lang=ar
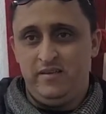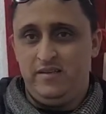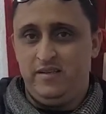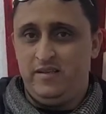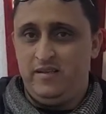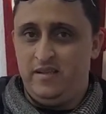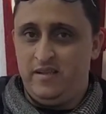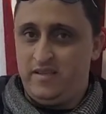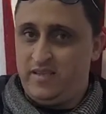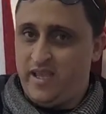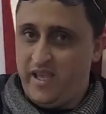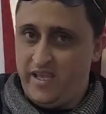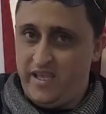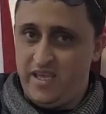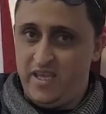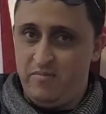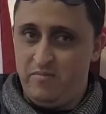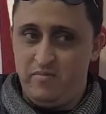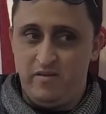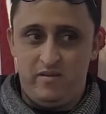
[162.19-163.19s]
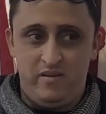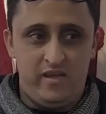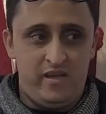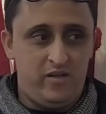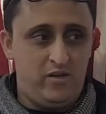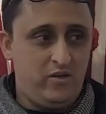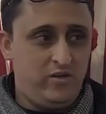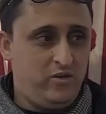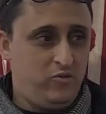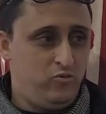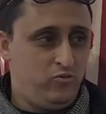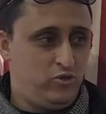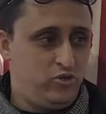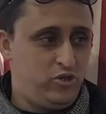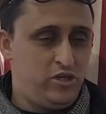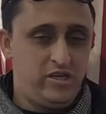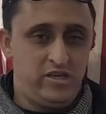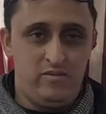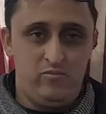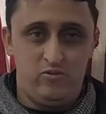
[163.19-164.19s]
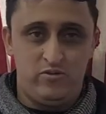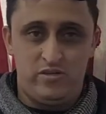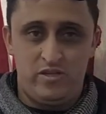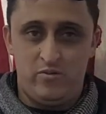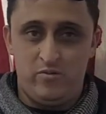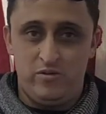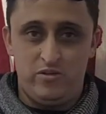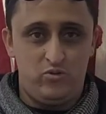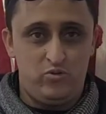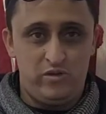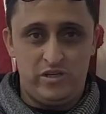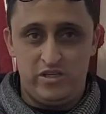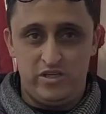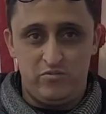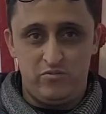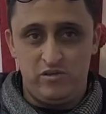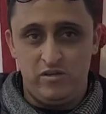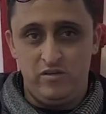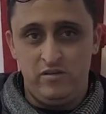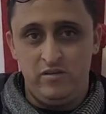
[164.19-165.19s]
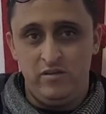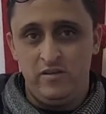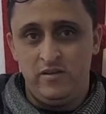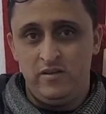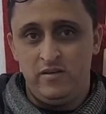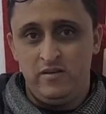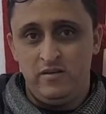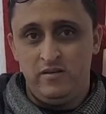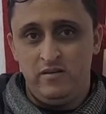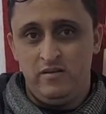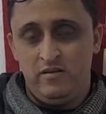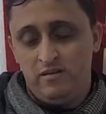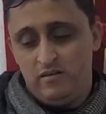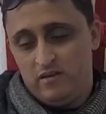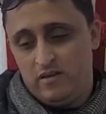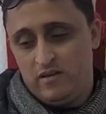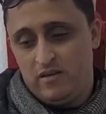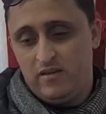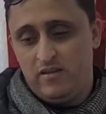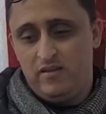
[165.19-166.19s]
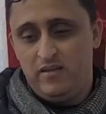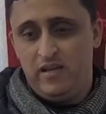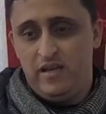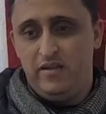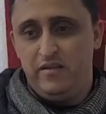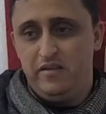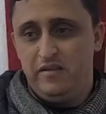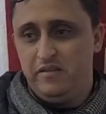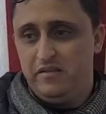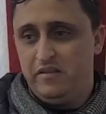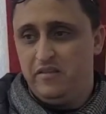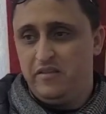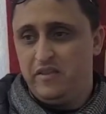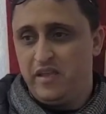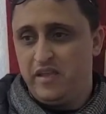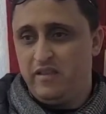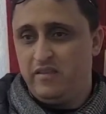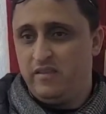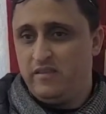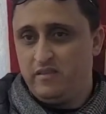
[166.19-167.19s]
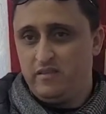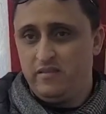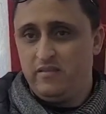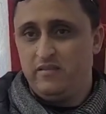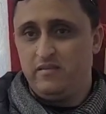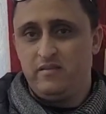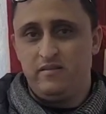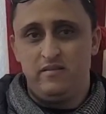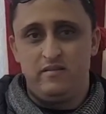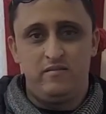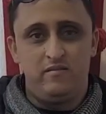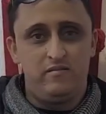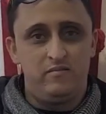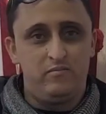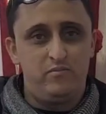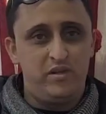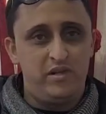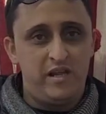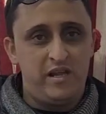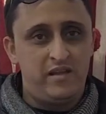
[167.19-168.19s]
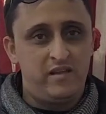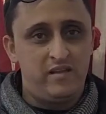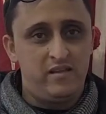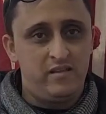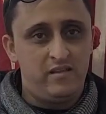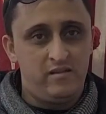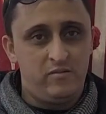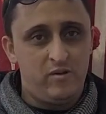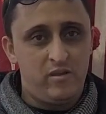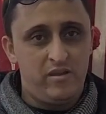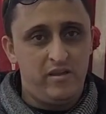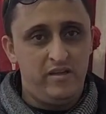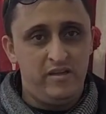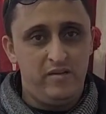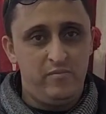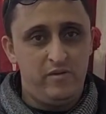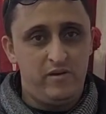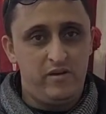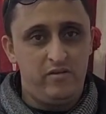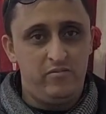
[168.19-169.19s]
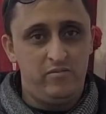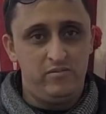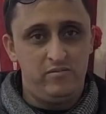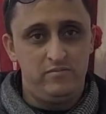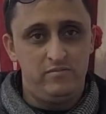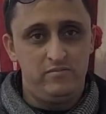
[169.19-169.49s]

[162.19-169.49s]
الا التحكيم كان هيروجي شي المستوى شويه عجيب شي التحكيم اكيد يعني اثنين بينارتي ثيرا واضحين للمغرب